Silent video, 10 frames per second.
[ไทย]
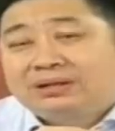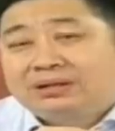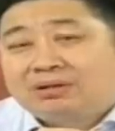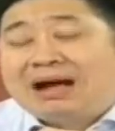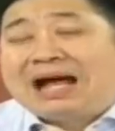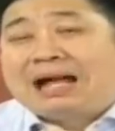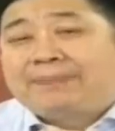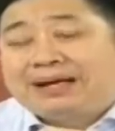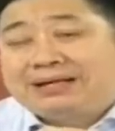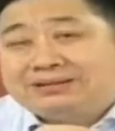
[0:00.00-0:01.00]
ก็หาย
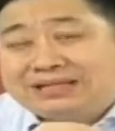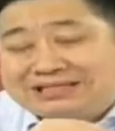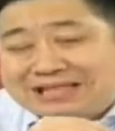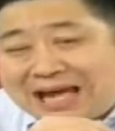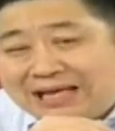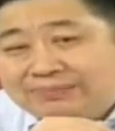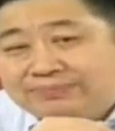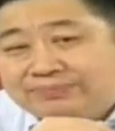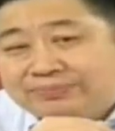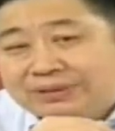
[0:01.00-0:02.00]
ไป สี่แสน
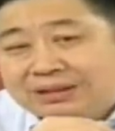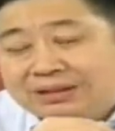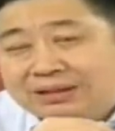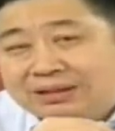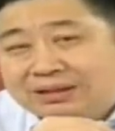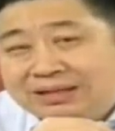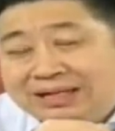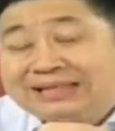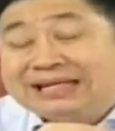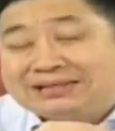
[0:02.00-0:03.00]
เหลื
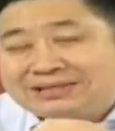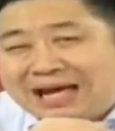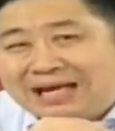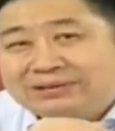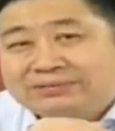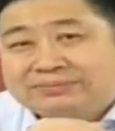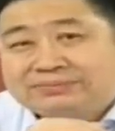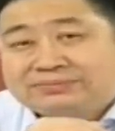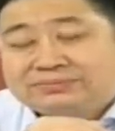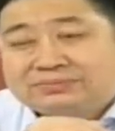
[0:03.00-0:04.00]
อ เจ็ดแสน
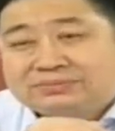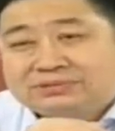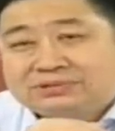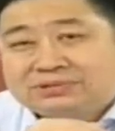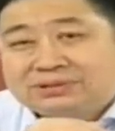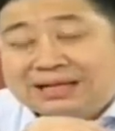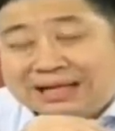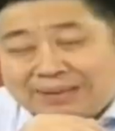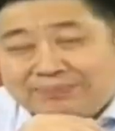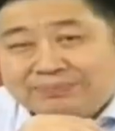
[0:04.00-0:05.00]
นะ
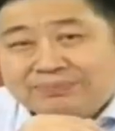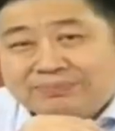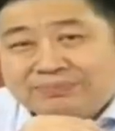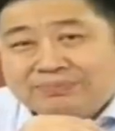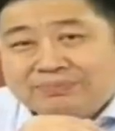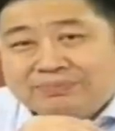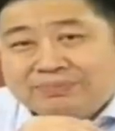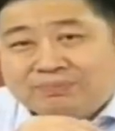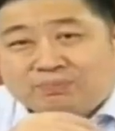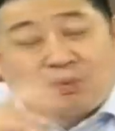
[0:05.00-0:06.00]
ครับ
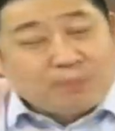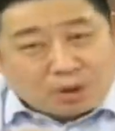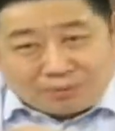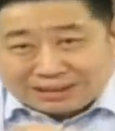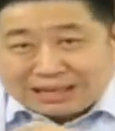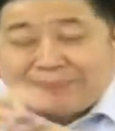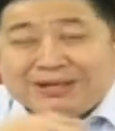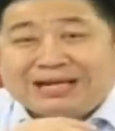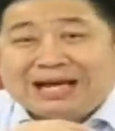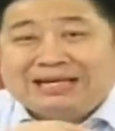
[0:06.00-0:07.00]
ผมมองว่าถ้าเป็
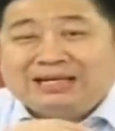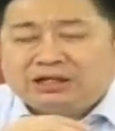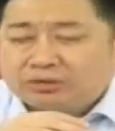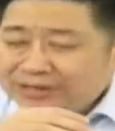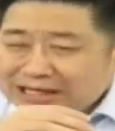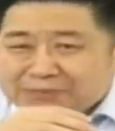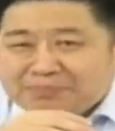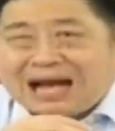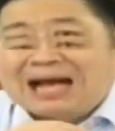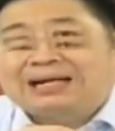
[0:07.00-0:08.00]
นแค่นี้ถือว่าดี
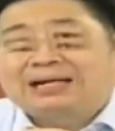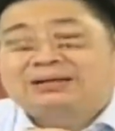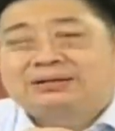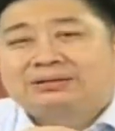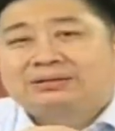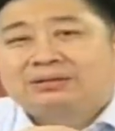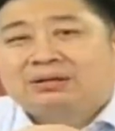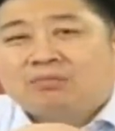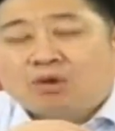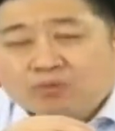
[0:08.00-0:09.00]
มากนะ
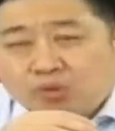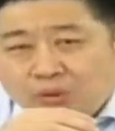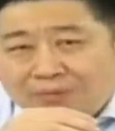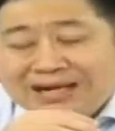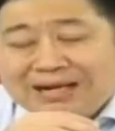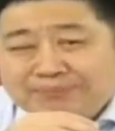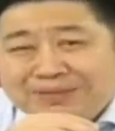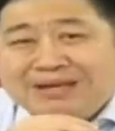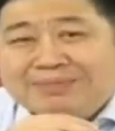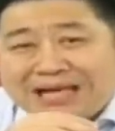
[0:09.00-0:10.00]
ผมกลัวว่าทั้ง
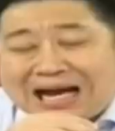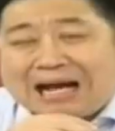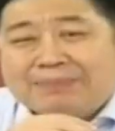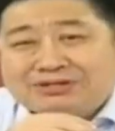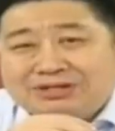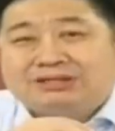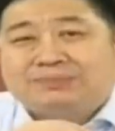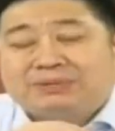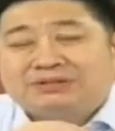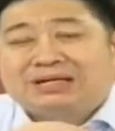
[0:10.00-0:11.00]
ปีมันจะหายไป สี่สิ
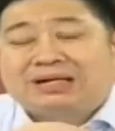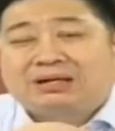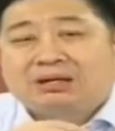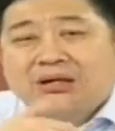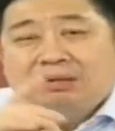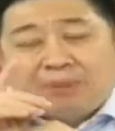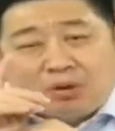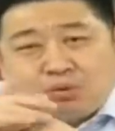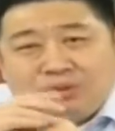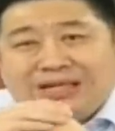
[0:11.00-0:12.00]
บเปอร์เซ็นต์ เพ
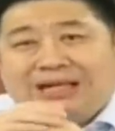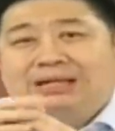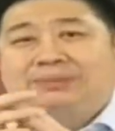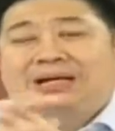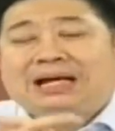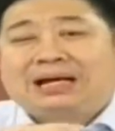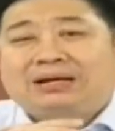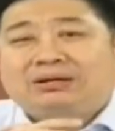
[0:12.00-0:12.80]
ราะคุณอย่าลืมนะฮะ